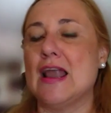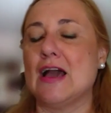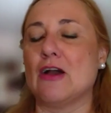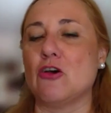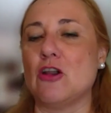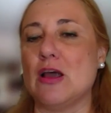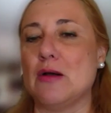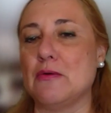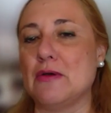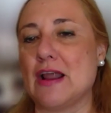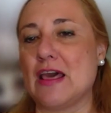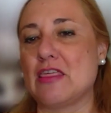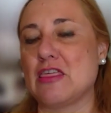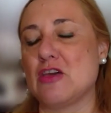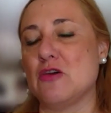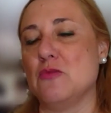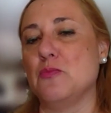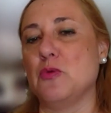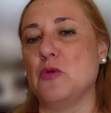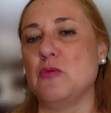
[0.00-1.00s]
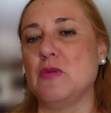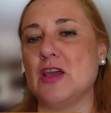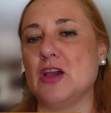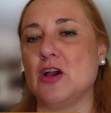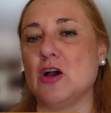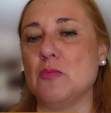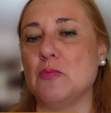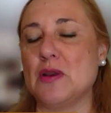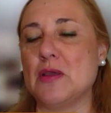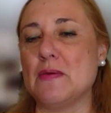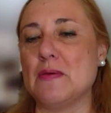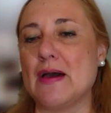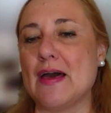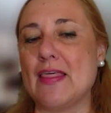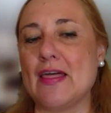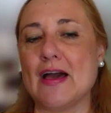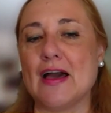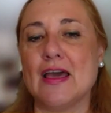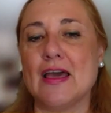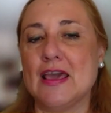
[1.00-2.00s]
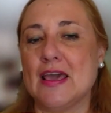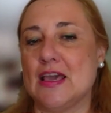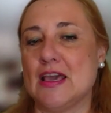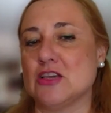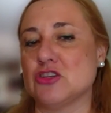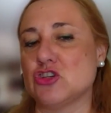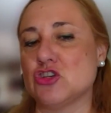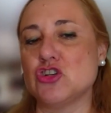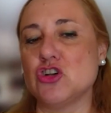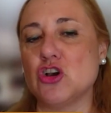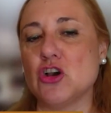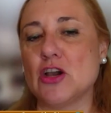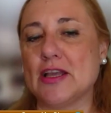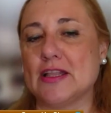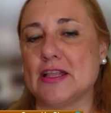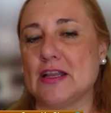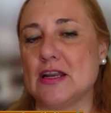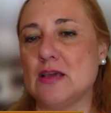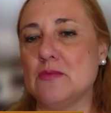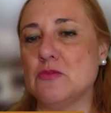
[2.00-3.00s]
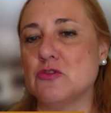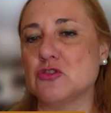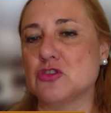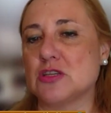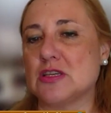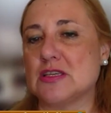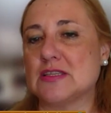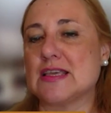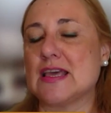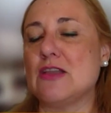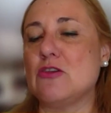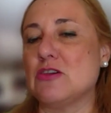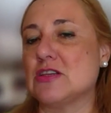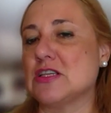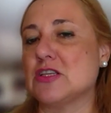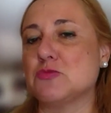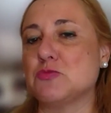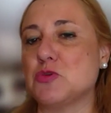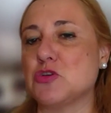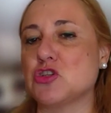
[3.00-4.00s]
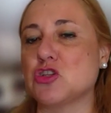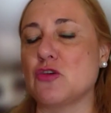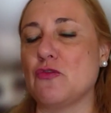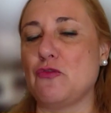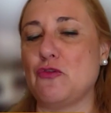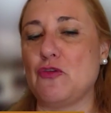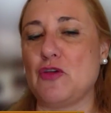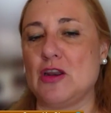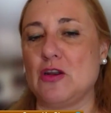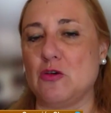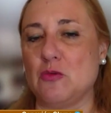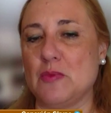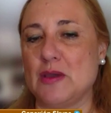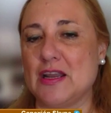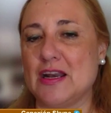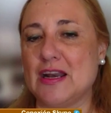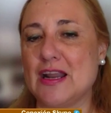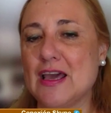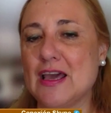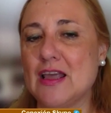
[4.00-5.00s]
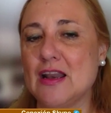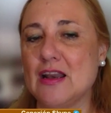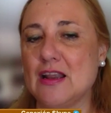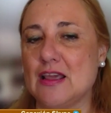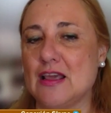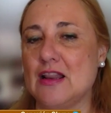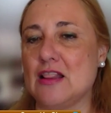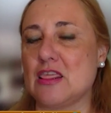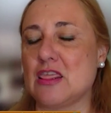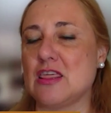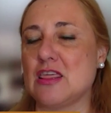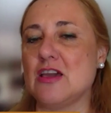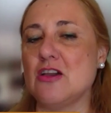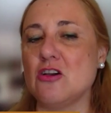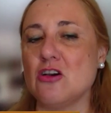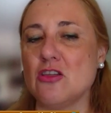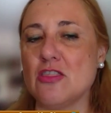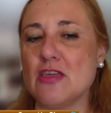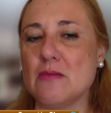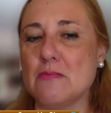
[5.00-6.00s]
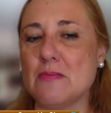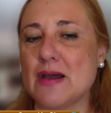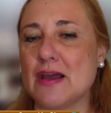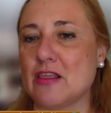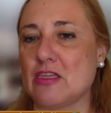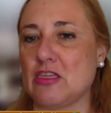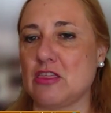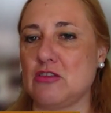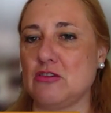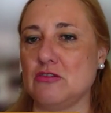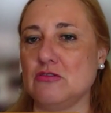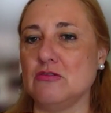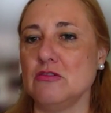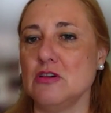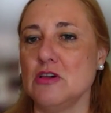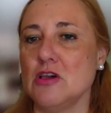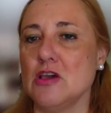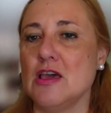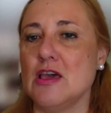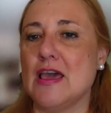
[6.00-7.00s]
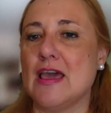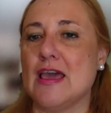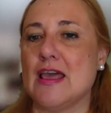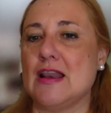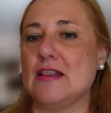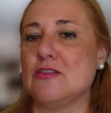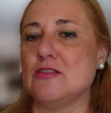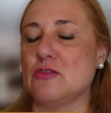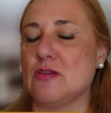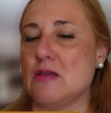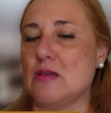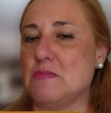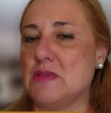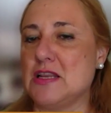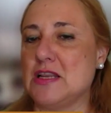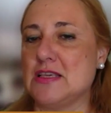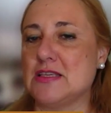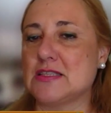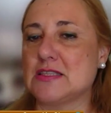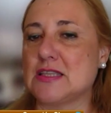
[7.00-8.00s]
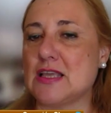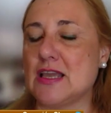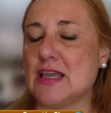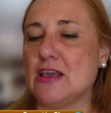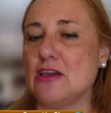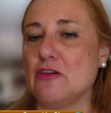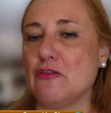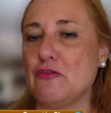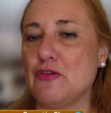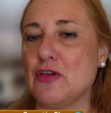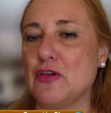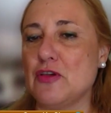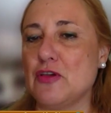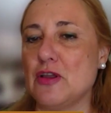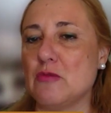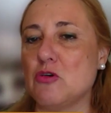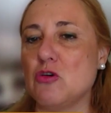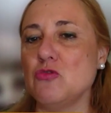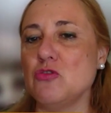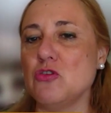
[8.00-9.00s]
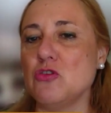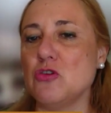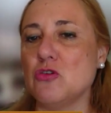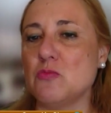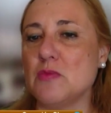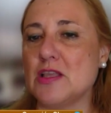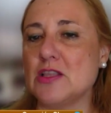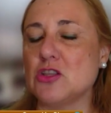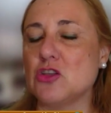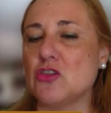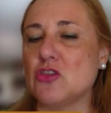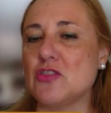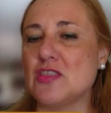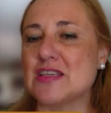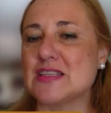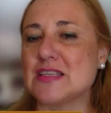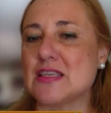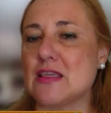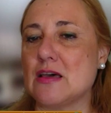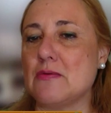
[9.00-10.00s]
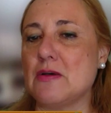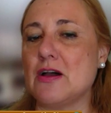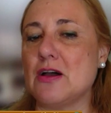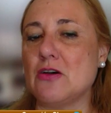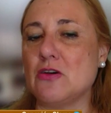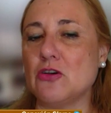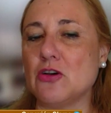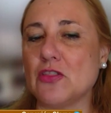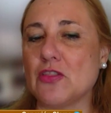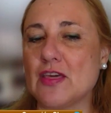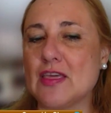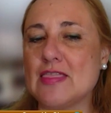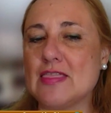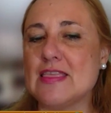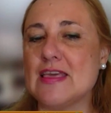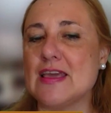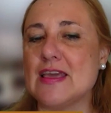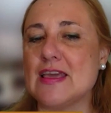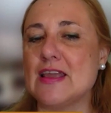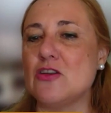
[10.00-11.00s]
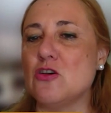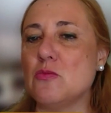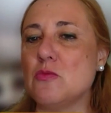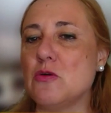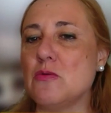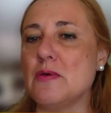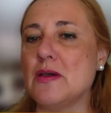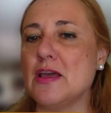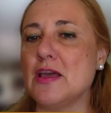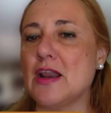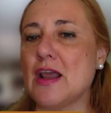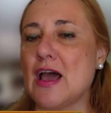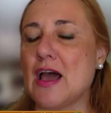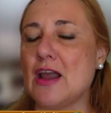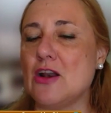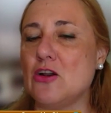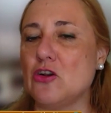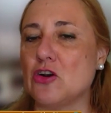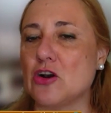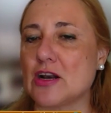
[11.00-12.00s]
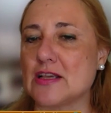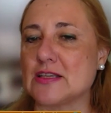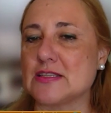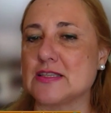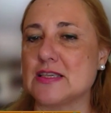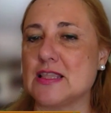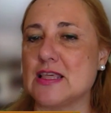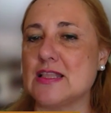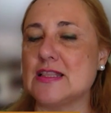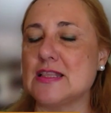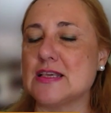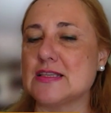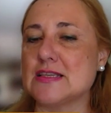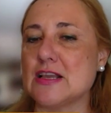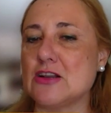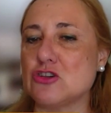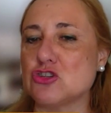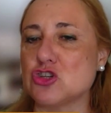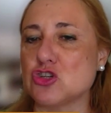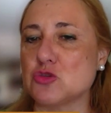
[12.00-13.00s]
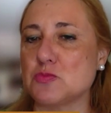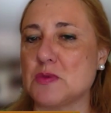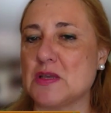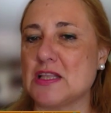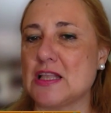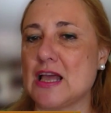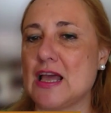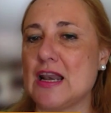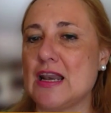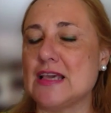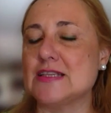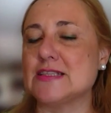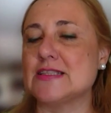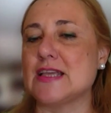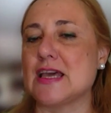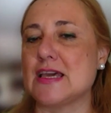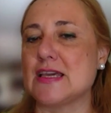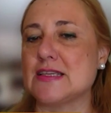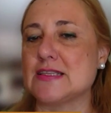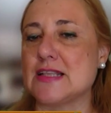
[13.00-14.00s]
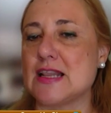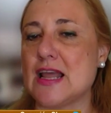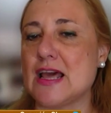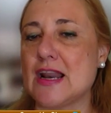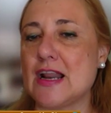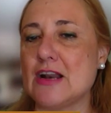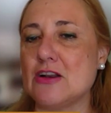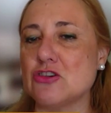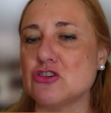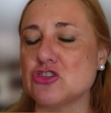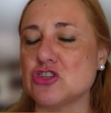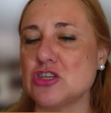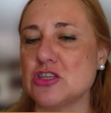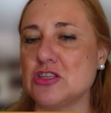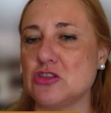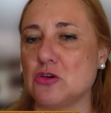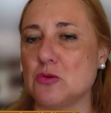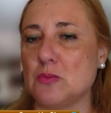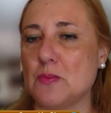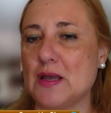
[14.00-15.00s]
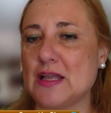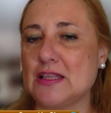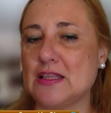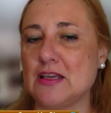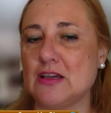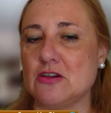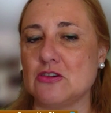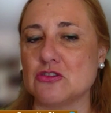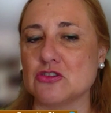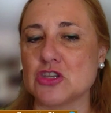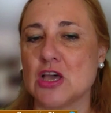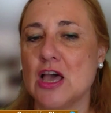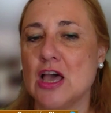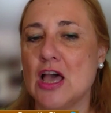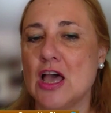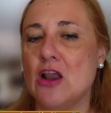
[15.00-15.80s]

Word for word: la colaboración público-privada. Eso es lo que tenemos y es que lo has expuesto fenomenal. El 5 de marzo el Ministerio firmó un documento donde se daba orden de no mover a los residentes a los hospitales, de aislar a los sintomáticos.